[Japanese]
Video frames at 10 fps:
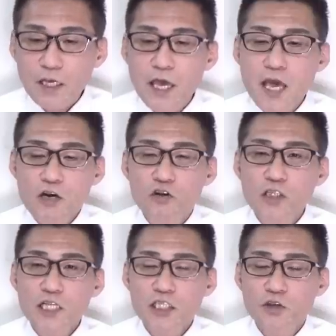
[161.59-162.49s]
えー、困
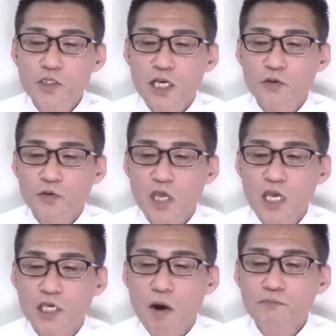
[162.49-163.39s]
難女性の
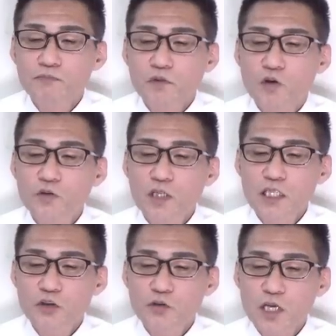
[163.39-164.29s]
定義は、困
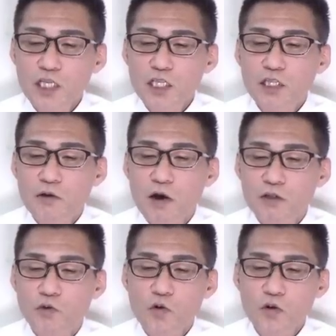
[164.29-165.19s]
難女性認定は
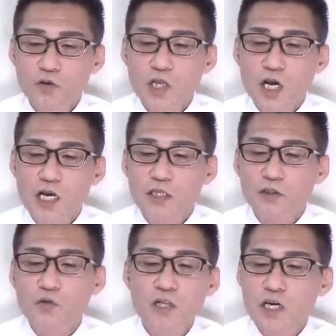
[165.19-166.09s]
どこの誰が
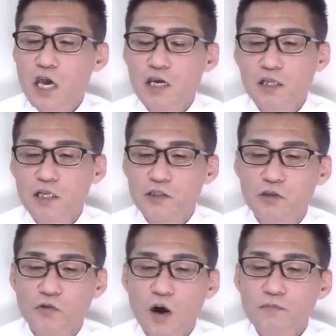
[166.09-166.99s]
どんな権限です
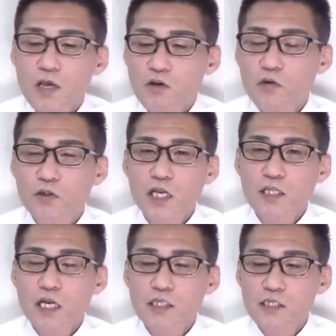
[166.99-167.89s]
るのか。困
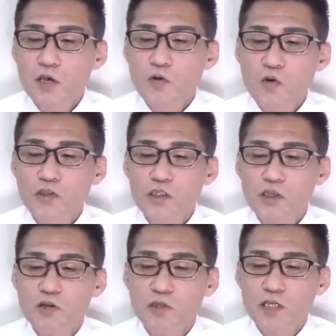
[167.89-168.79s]
難男性を放出す
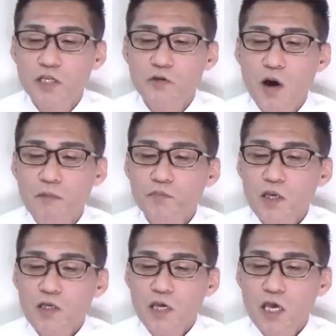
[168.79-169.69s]
るの理由は、
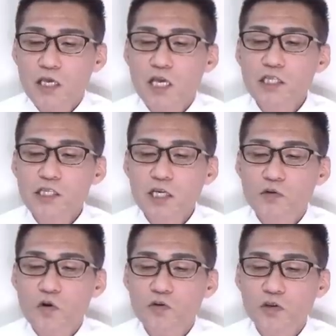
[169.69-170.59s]
えー、現在
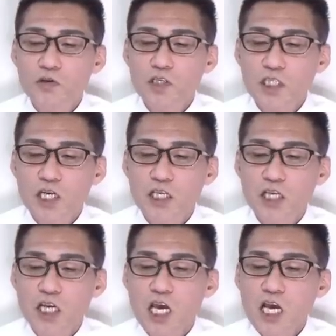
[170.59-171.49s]
の困窮者支援に